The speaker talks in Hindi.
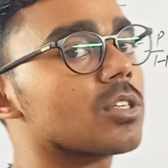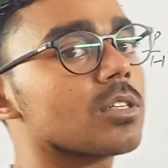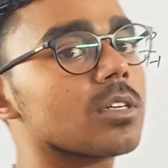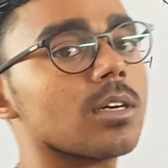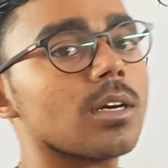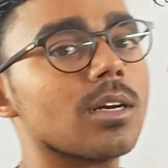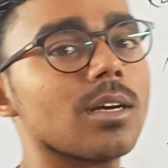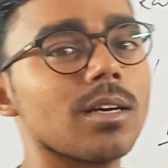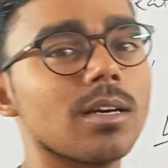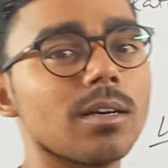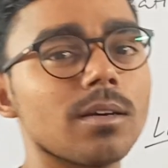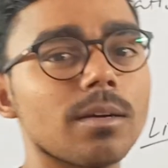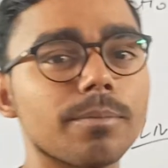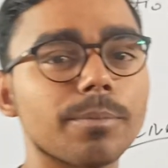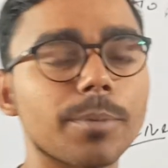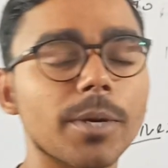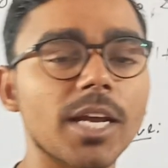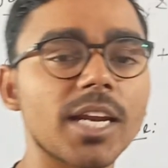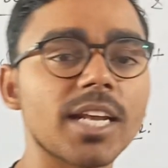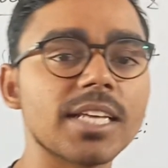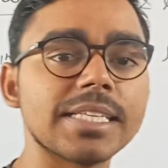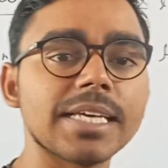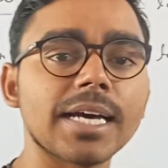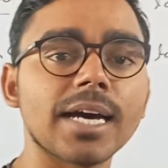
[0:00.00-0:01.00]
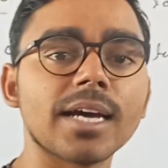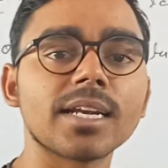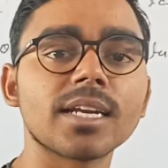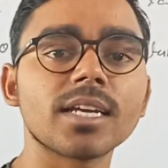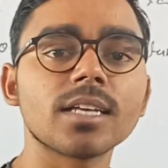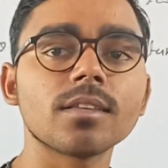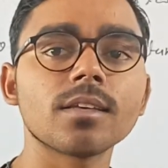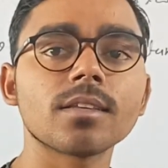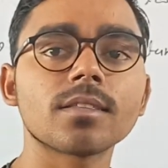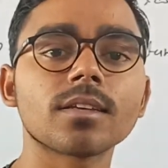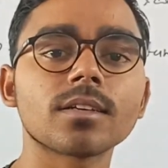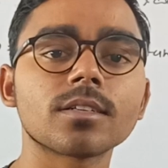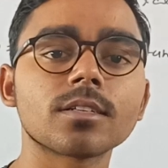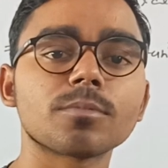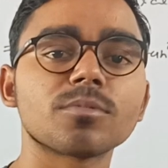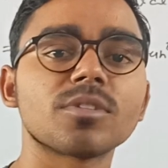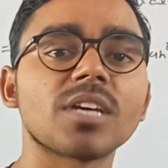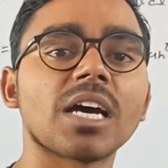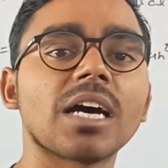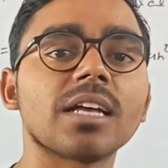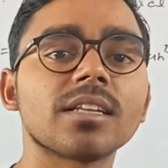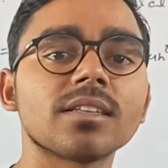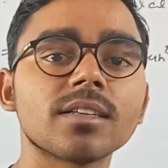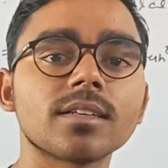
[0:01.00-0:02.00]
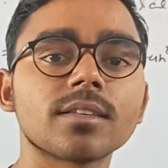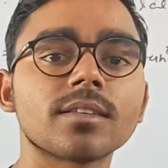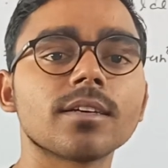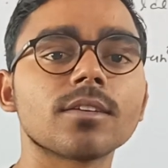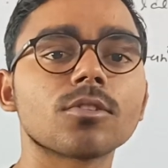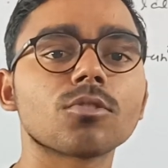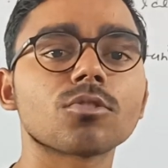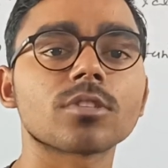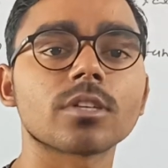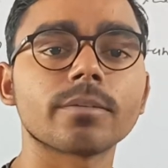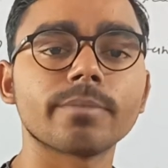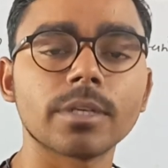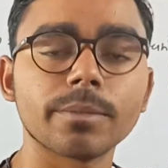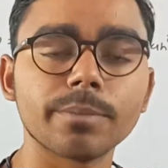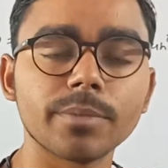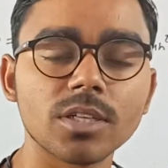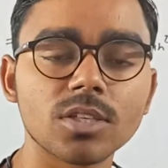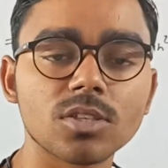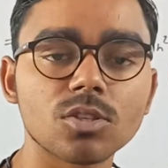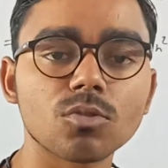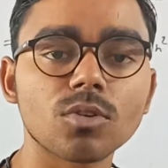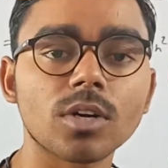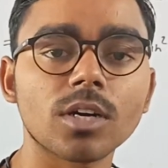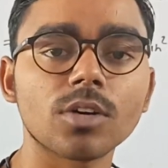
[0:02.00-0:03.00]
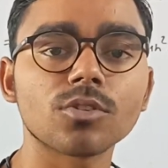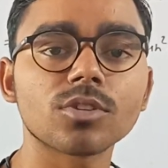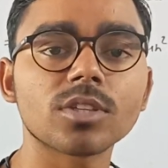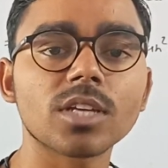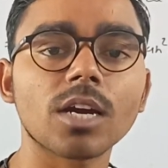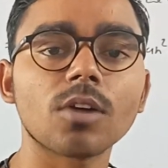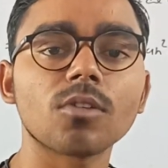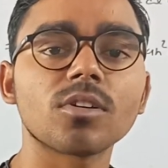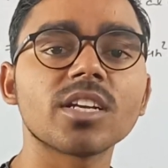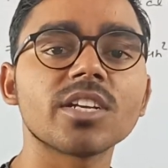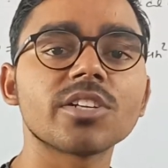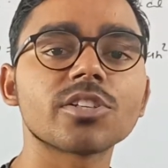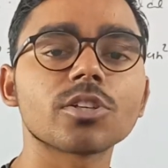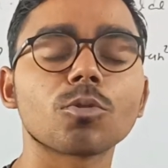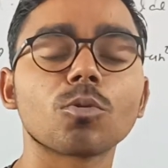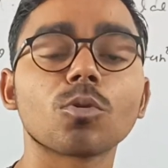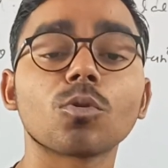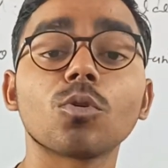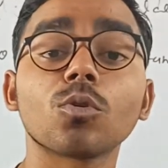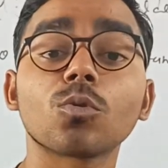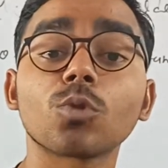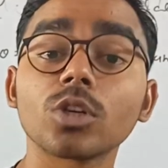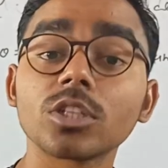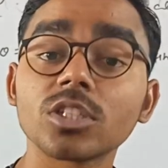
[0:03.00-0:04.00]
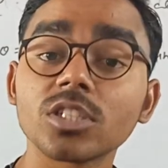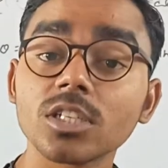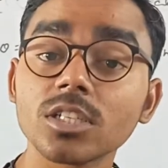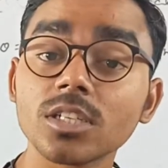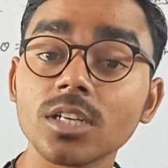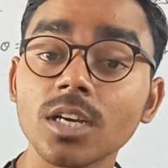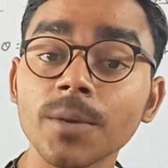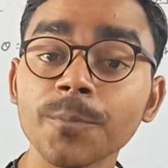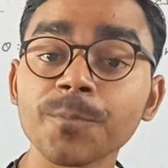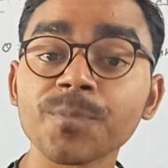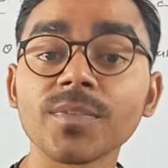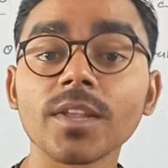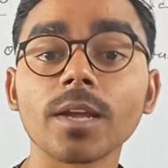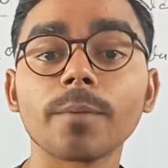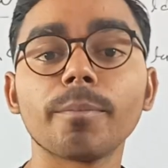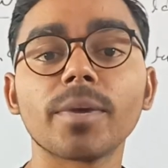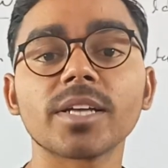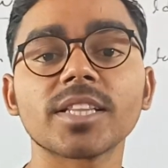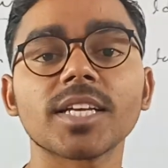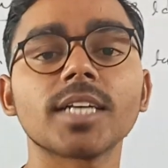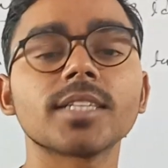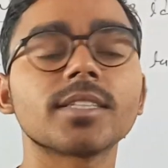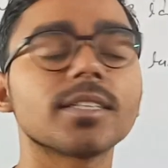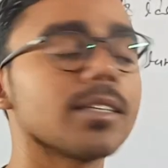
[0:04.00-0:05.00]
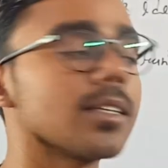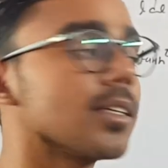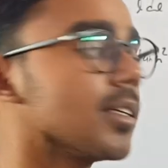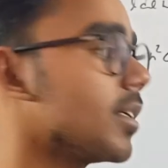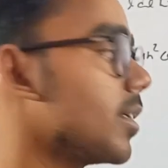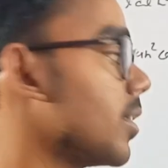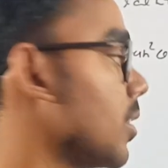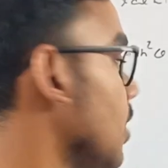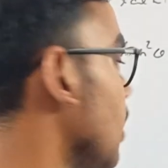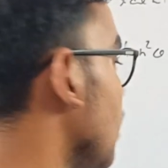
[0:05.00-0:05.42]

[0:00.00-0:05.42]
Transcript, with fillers: बच्चे पहले ध्यान नहीं देते जब ध्यान देते हैं तो समय बीत चुका होता है और टीचर उनको कोई चीज बताते नहीं